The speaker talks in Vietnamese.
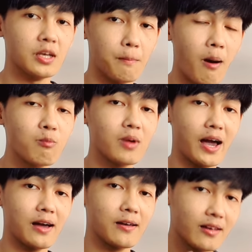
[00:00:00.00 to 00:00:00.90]
thì mong
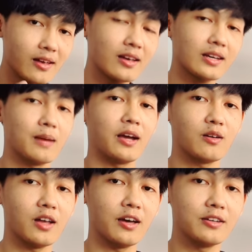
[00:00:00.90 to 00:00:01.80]
là các
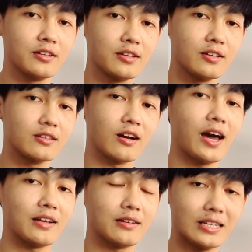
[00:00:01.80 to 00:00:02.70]
bạn có thể thực
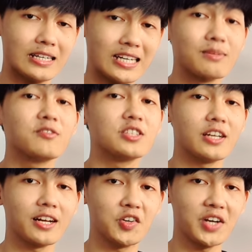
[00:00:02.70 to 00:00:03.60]
hành năm cái phương
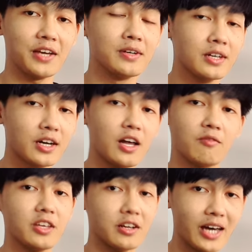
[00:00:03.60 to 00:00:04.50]
trình năng lượng này kết
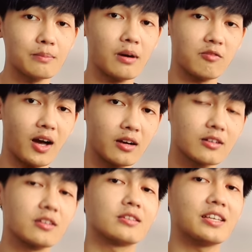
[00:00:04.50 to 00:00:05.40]
hợp với những cách mà văn
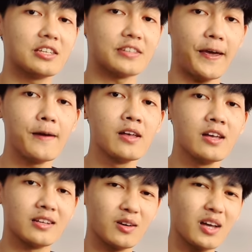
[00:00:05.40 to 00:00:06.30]
đã chia sẻ
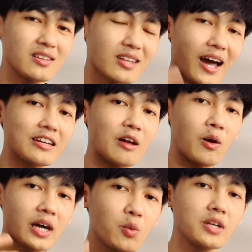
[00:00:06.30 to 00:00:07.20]
để có thể thay
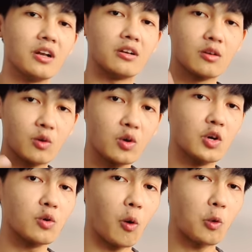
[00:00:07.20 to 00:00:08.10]
đổi cái quyết định của
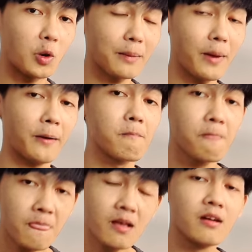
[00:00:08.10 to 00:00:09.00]
người yêu cũ của các bạn
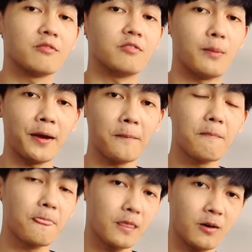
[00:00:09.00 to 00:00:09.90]
về bạn
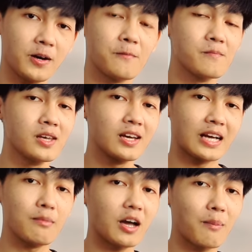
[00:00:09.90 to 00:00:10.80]
ok
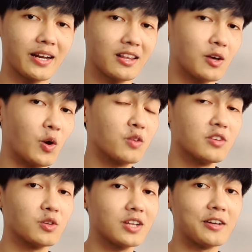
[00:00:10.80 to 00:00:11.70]
cảm ơn các bạn đã theo dõi
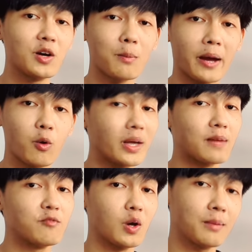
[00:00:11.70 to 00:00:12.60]
video tới đây nếu các bạn có quan
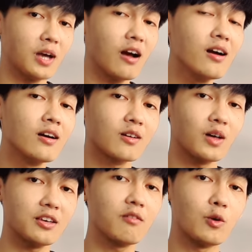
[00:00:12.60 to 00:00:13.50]
tâm về luật hấp dẫn
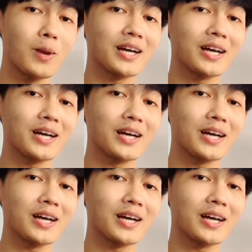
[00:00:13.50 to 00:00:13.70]
có thể nhấn vào